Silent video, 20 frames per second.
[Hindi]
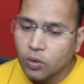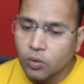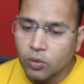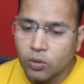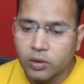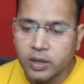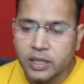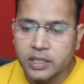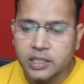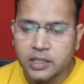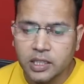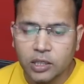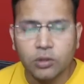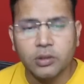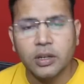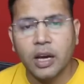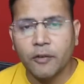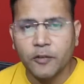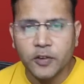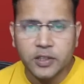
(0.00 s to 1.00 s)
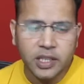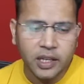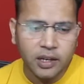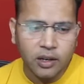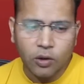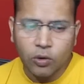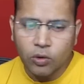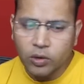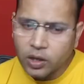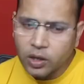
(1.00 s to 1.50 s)
उन्होंने जीता तो काफ़ी सारे
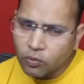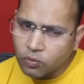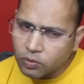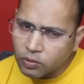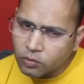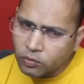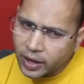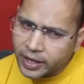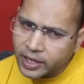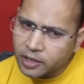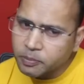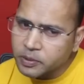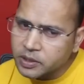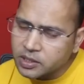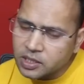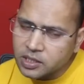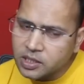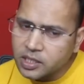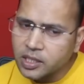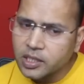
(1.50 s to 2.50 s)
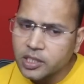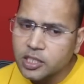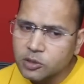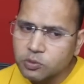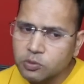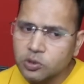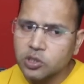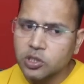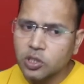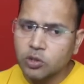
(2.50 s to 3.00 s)
लोगों ने वाइट पीसेस से इस
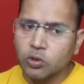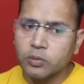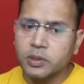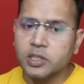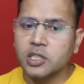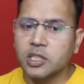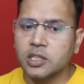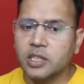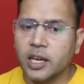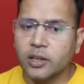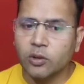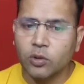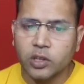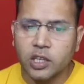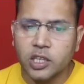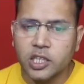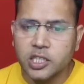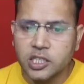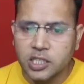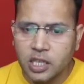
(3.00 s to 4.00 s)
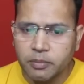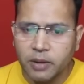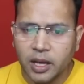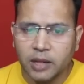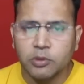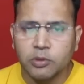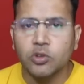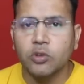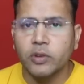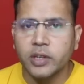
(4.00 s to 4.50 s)
पोजीशन को भी जीता है क्योंकि इसके
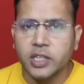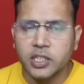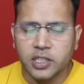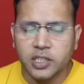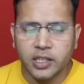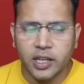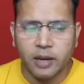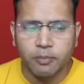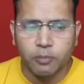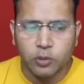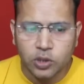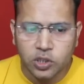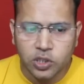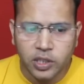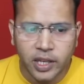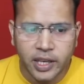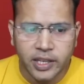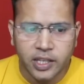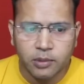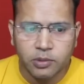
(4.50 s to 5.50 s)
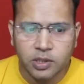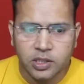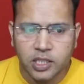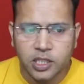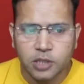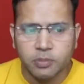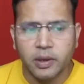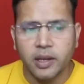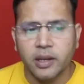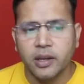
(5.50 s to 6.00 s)
बाद भी जो वरिशन आया पोजीशन आएगी जैसे
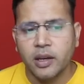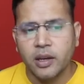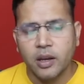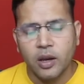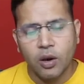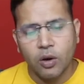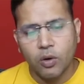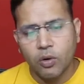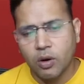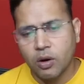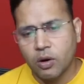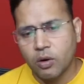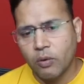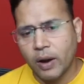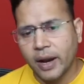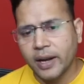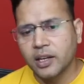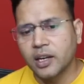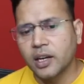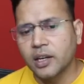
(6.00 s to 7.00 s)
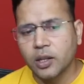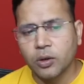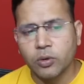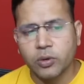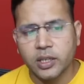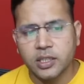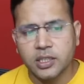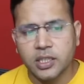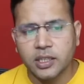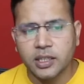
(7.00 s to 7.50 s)
इसमें वाइट
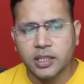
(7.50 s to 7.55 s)
कंटिन्यू कैसे